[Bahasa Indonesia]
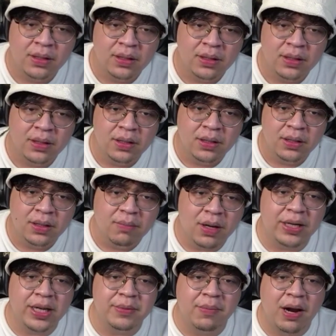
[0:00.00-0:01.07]
Mas lu main game
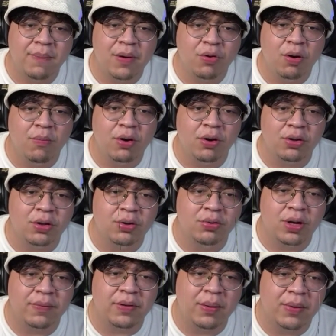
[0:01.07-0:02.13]
jam berapa? Gue mau nonton lu
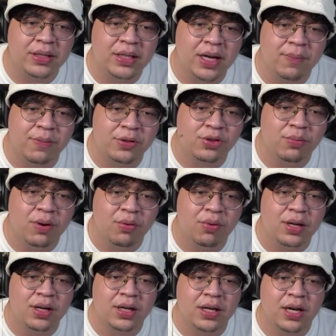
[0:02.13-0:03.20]
live game aja dah. Percuma gue
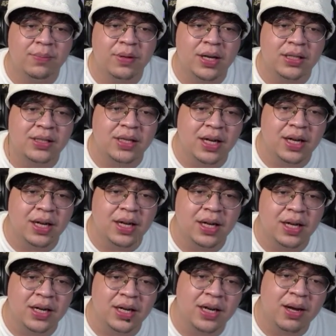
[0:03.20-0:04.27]
dengan klarifikasi karena nggak
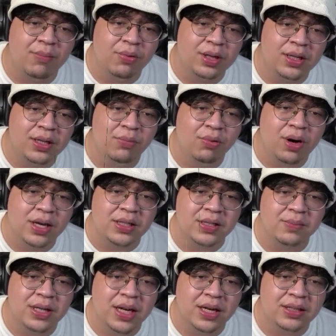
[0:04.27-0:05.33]
mungkin dibuka yang
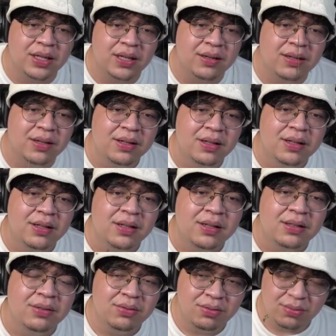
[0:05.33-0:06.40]
sebenarnya.
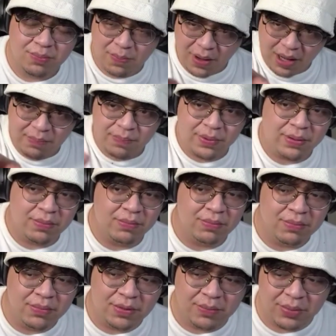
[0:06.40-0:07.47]
Tuh, pape.
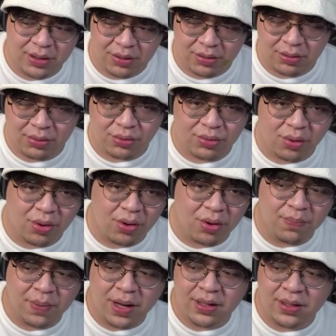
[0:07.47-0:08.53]
Pinter
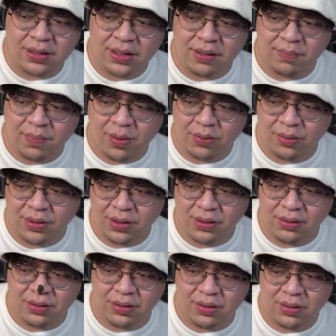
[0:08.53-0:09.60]
cok, Pak Adrian Pauli
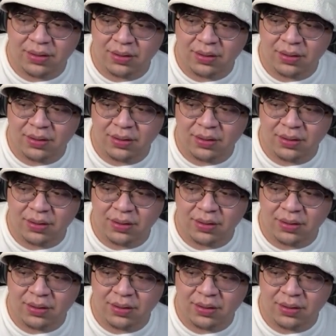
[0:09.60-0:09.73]
ini.